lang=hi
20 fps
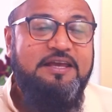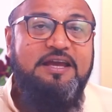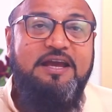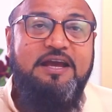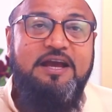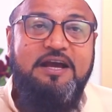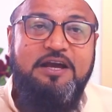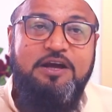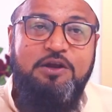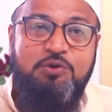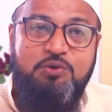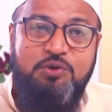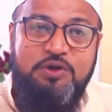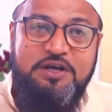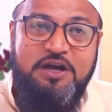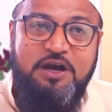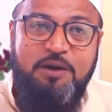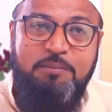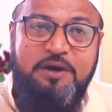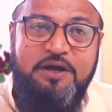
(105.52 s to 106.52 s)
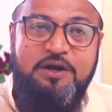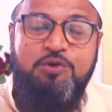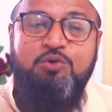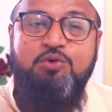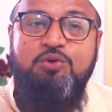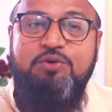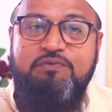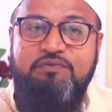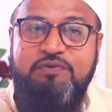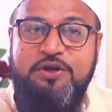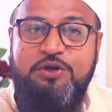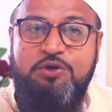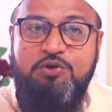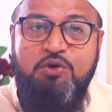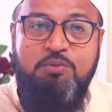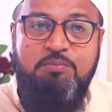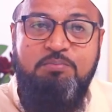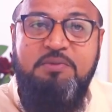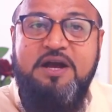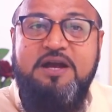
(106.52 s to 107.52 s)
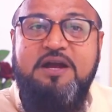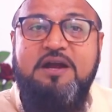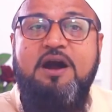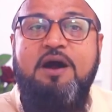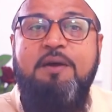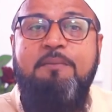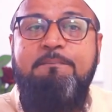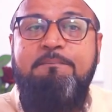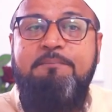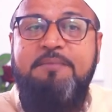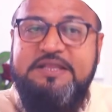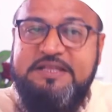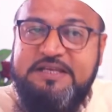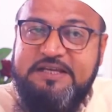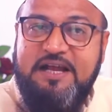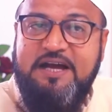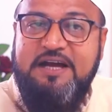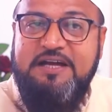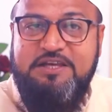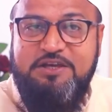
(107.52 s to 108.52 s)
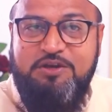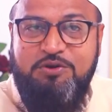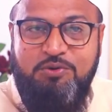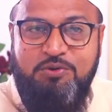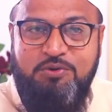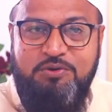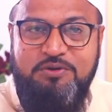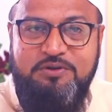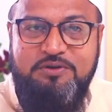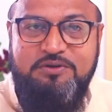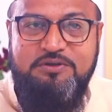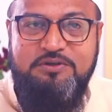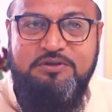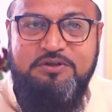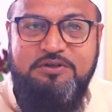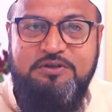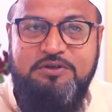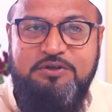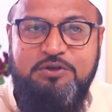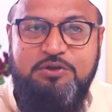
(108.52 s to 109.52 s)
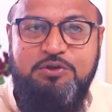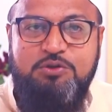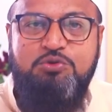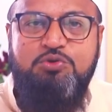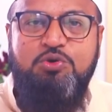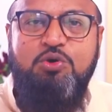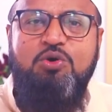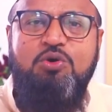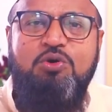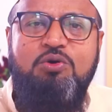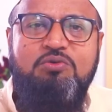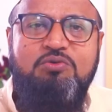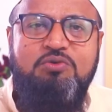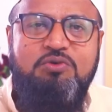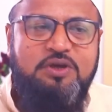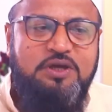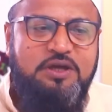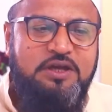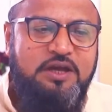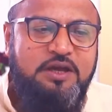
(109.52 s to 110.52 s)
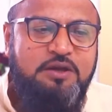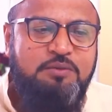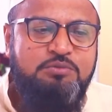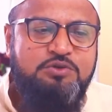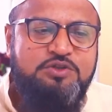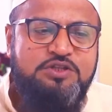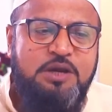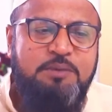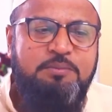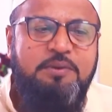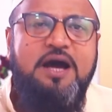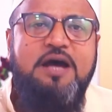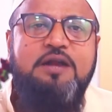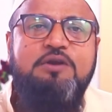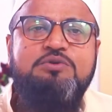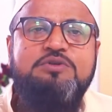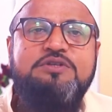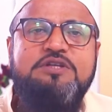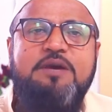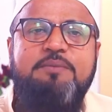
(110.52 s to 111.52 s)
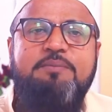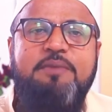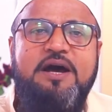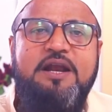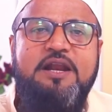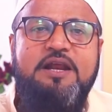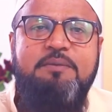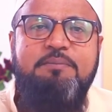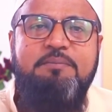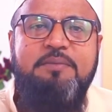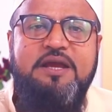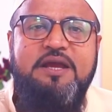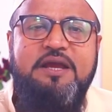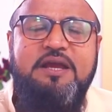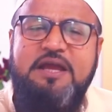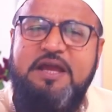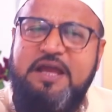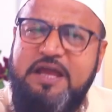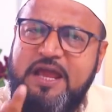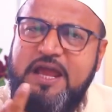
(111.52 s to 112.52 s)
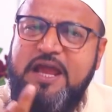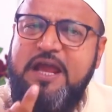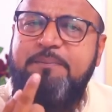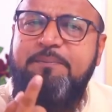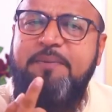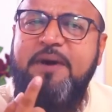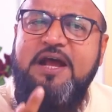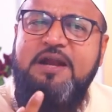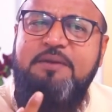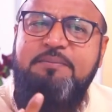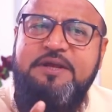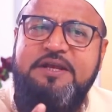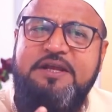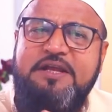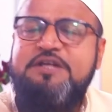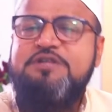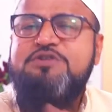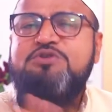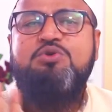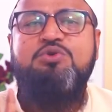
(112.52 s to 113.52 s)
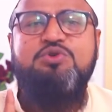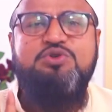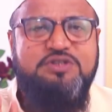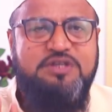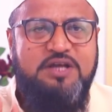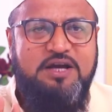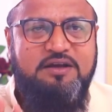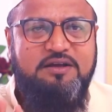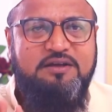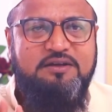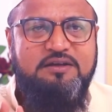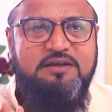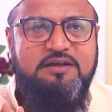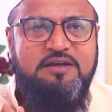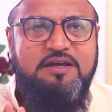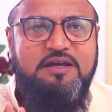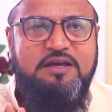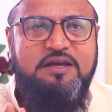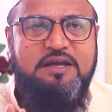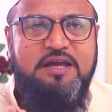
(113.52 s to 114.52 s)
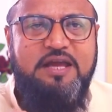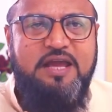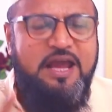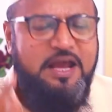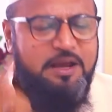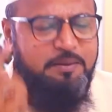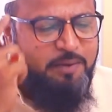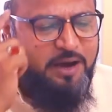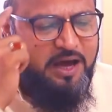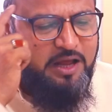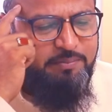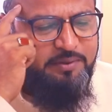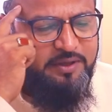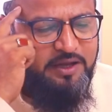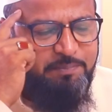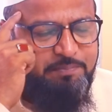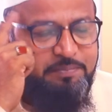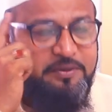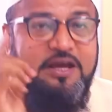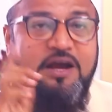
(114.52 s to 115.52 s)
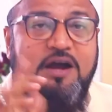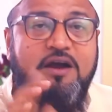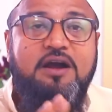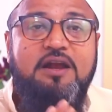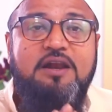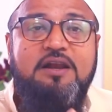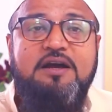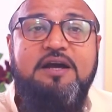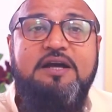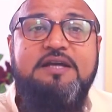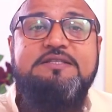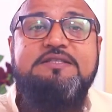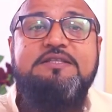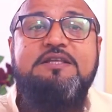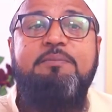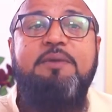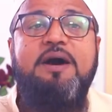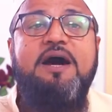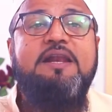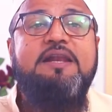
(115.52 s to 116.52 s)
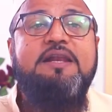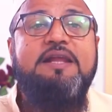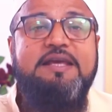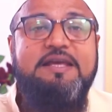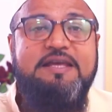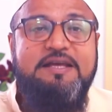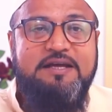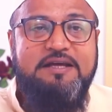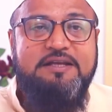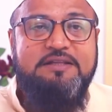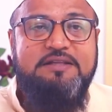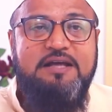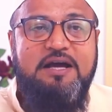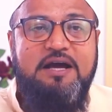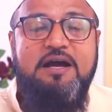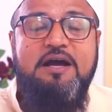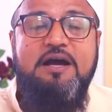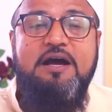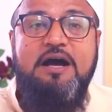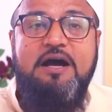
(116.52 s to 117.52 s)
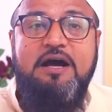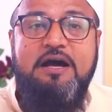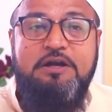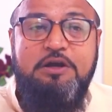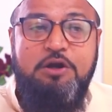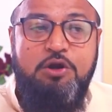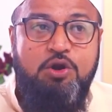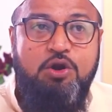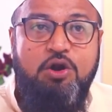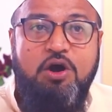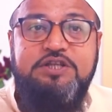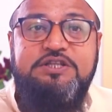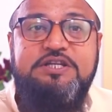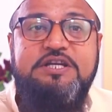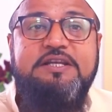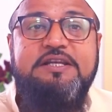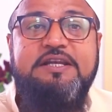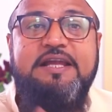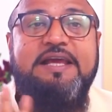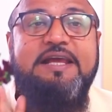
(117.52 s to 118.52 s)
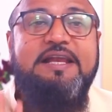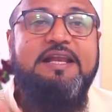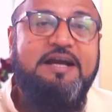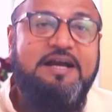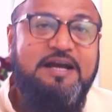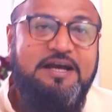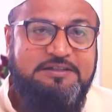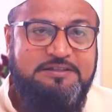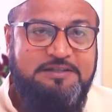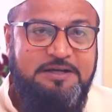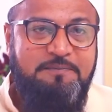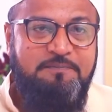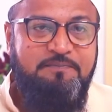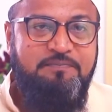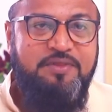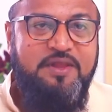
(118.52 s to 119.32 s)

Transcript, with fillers: कि अगर कोई खबर कोई वीडियो मक्का मदीना की हो तो एक मुसलमान उसके बारे में एक बार भी नहीं सोचता एक बार भी अपनी अकल का इस्तेमाल नहीं करता लॉजिक नहीं लगाता